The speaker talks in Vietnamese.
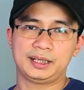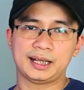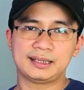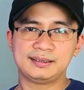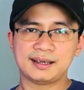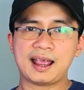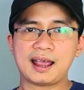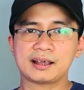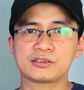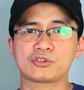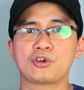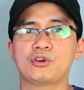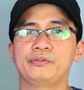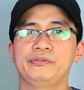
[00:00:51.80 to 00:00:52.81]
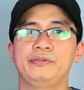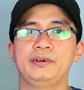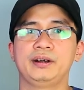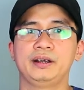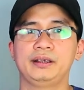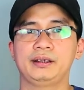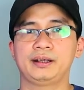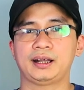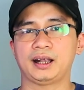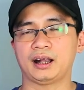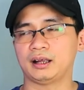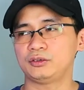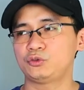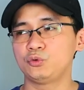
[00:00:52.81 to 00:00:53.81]
những cái đánh giá so với
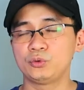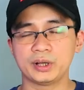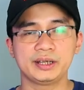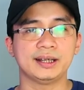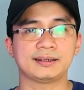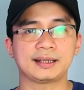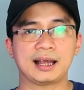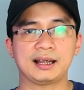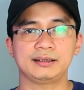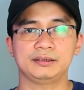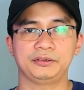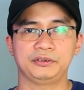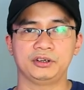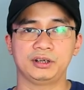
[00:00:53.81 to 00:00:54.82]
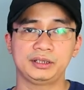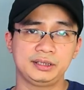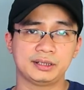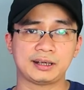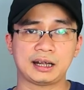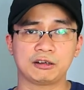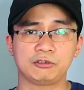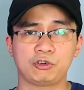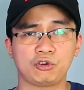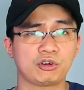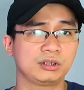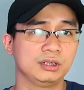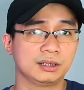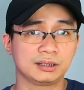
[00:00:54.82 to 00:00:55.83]
cái xu thế hiện tại đó là như thế nào
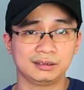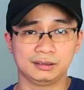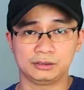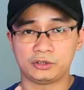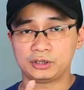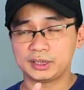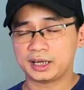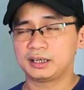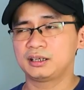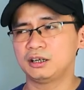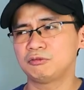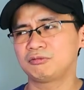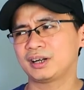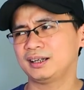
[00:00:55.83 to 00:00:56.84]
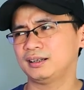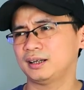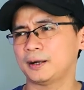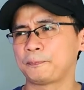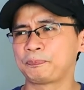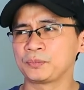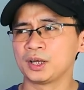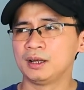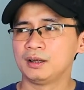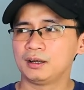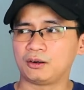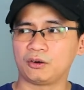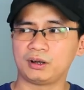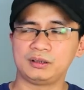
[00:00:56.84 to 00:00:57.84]
có còn được đón nhận hay không hay là
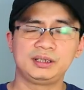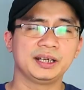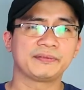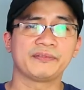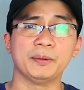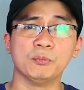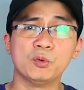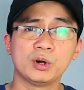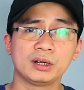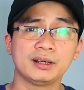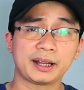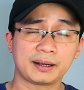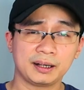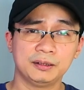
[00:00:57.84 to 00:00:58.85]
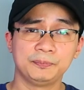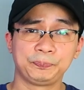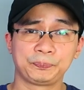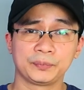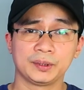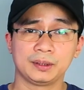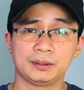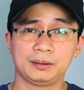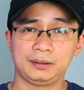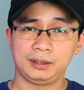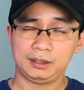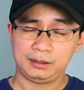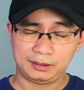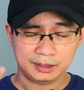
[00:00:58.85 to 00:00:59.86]
có cần thiết phải mua nữa hay không
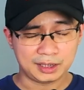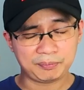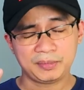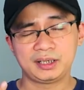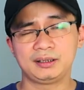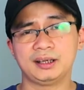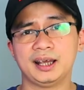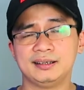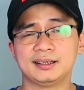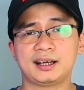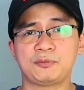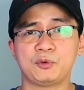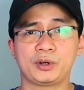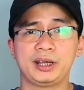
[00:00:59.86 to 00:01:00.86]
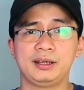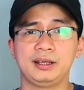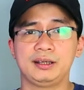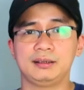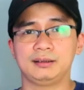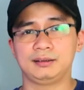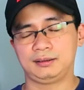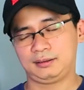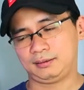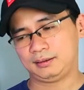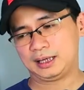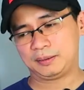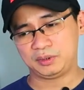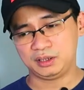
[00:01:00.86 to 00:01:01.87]
thì tự nhiên mình nảy ra một cái ý định
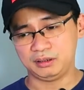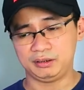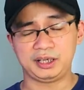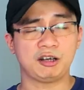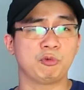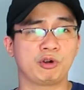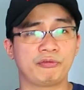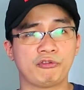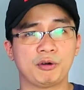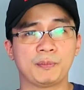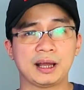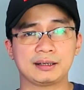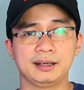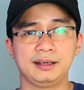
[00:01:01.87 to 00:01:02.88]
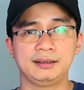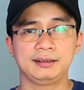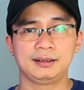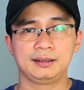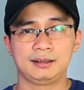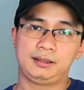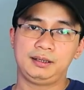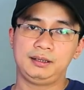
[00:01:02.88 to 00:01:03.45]
ờ, làm thử theo một cái format đấy